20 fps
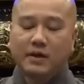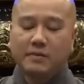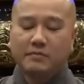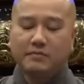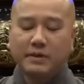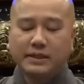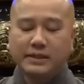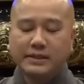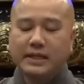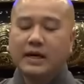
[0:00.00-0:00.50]

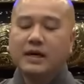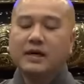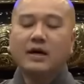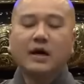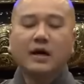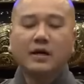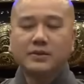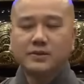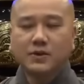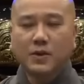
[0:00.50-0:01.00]
mình nhớ
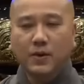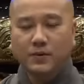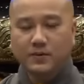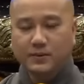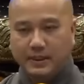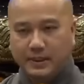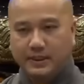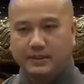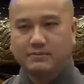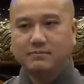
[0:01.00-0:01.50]
ơn tổ
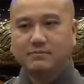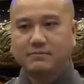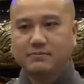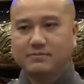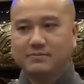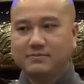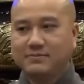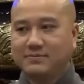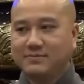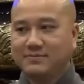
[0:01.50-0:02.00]
tiên
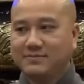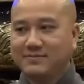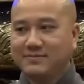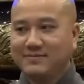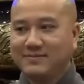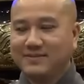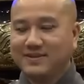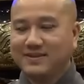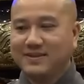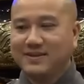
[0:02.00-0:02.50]

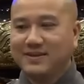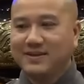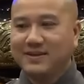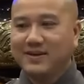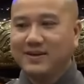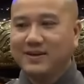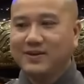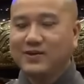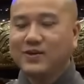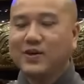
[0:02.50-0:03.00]

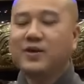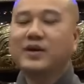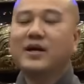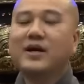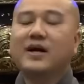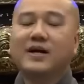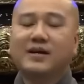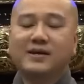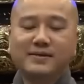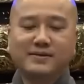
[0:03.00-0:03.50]
cho
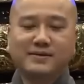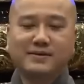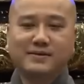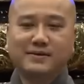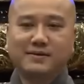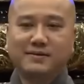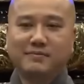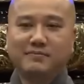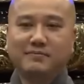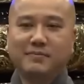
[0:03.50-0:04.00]
nên
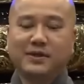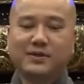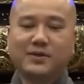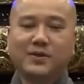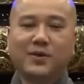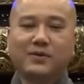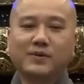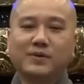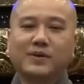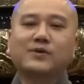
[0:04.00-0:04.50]
mình
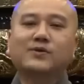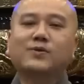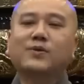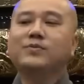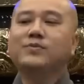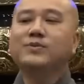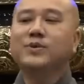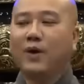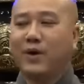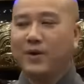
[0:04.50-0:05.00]
tổ chức
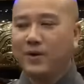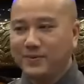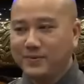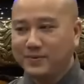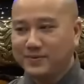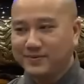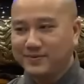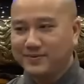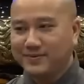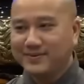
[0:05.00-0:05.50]
cúng dỗ,
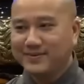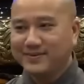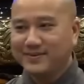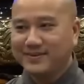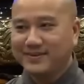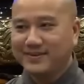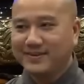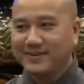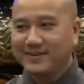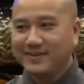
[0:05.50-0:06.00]

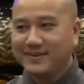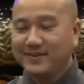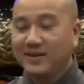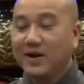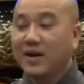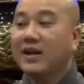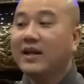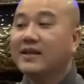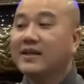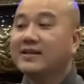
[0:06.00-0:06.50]

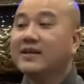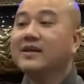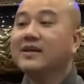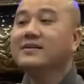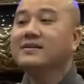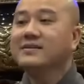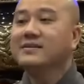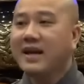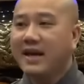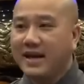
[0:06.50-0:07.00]
đó là
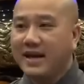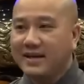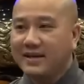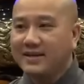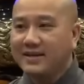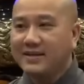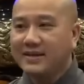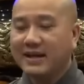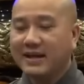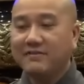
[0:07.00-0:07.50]
chân
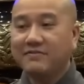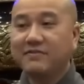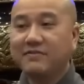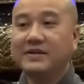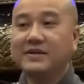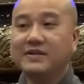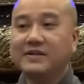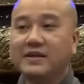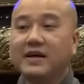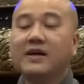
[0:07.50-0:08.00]
đế, là
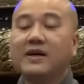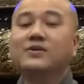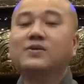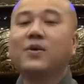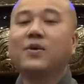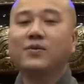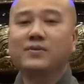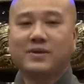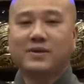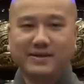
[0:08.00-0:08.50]
vì nhớ
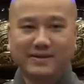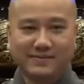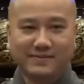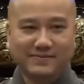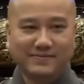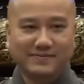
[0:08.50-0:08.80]
tổ tiên.